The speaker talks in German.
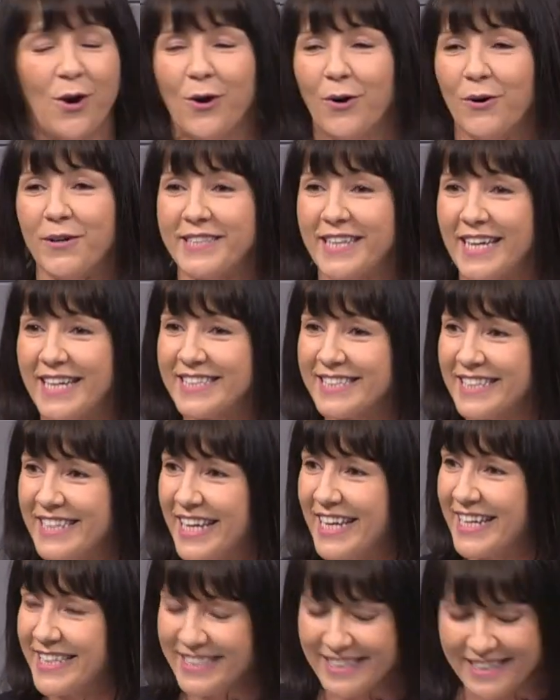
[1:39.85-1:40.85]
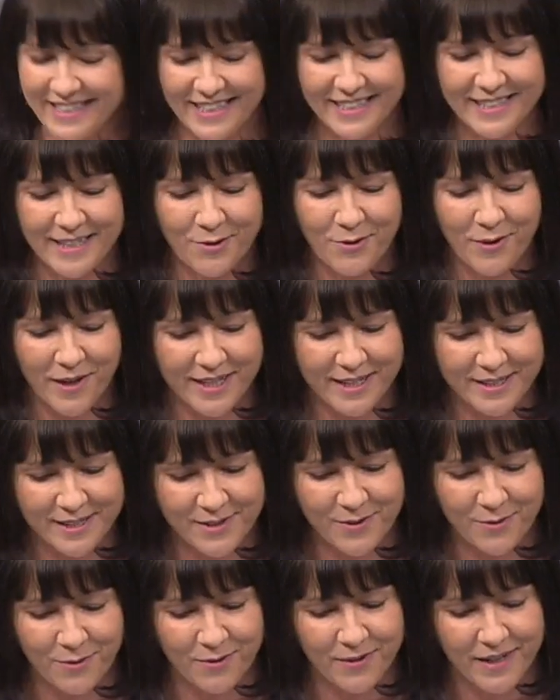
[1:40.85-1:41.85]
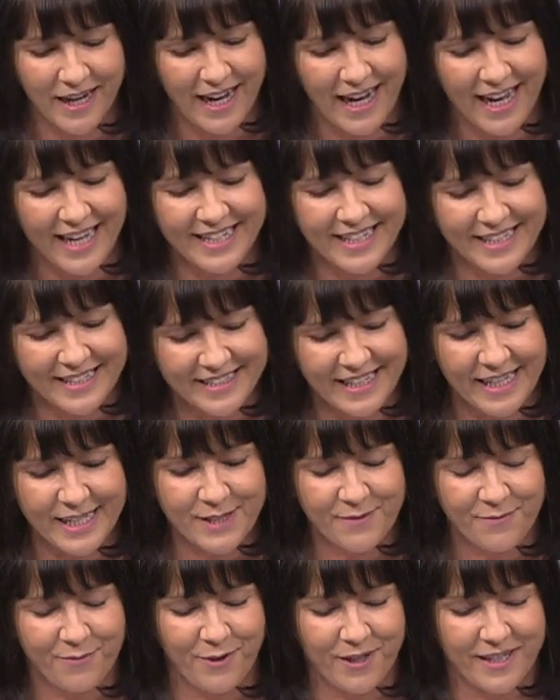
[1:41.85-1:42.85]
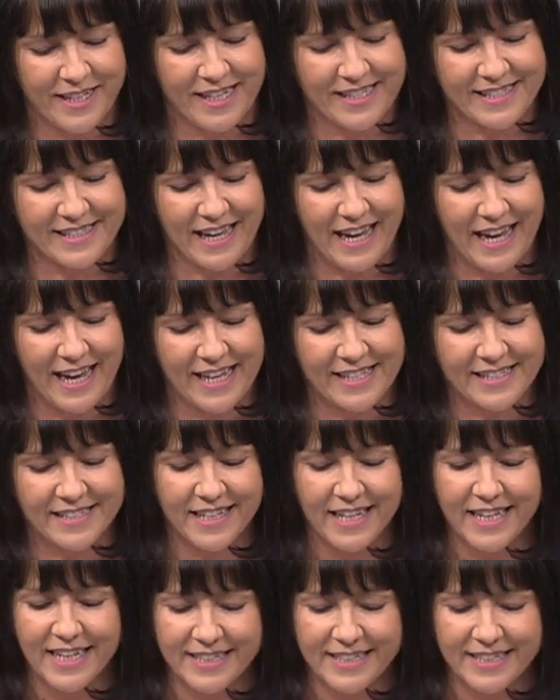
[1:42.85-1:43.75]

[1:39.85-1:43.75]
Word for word: Und jetzt legt diese Koalition ein Gesetz vor, das da heißt